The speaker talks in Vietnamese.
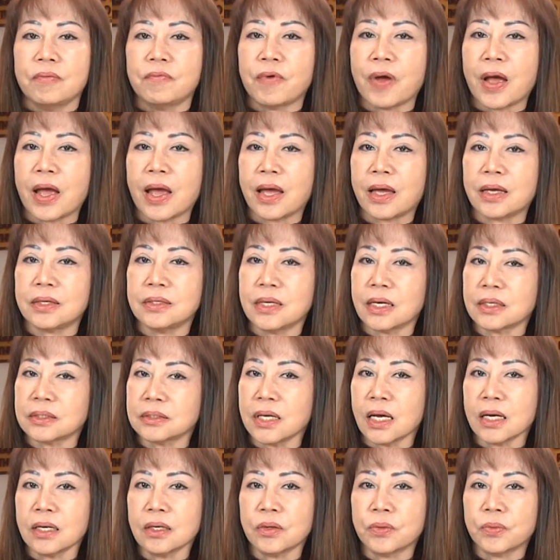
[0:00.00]
và vật
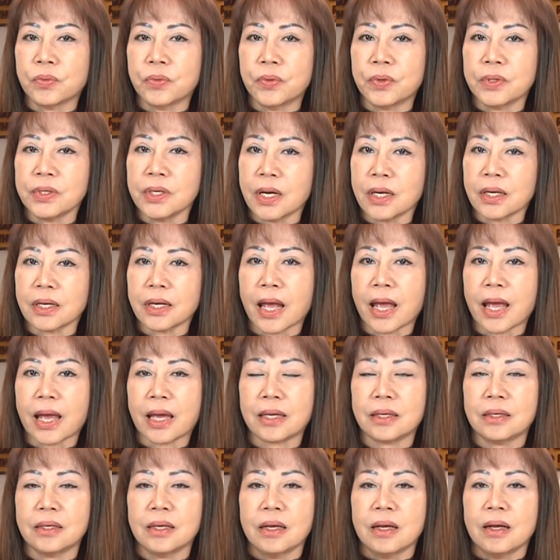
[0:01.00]
chất của dân
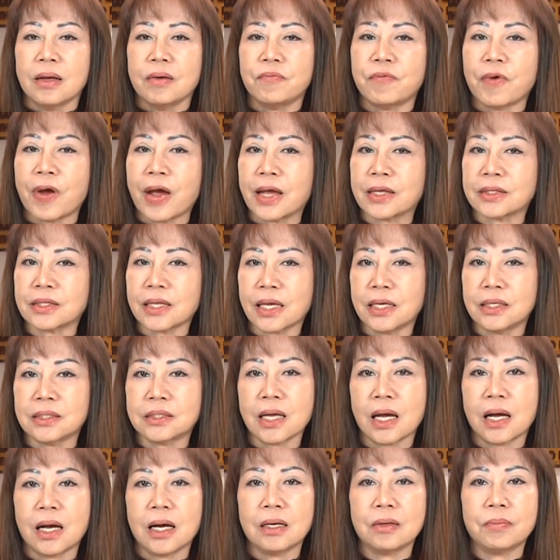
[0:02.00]
cài và thầy
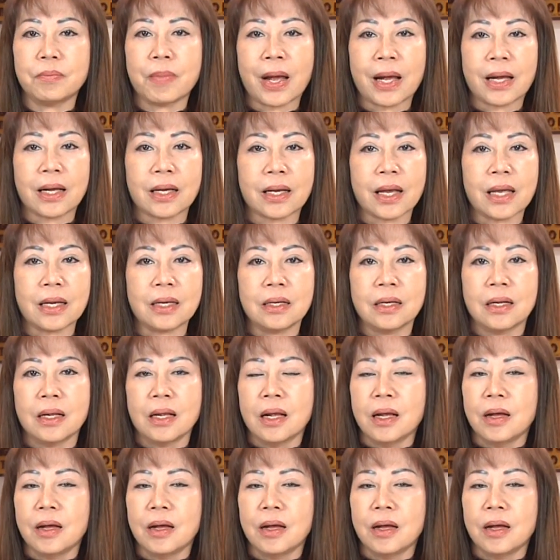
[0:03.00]
thợ bằng cách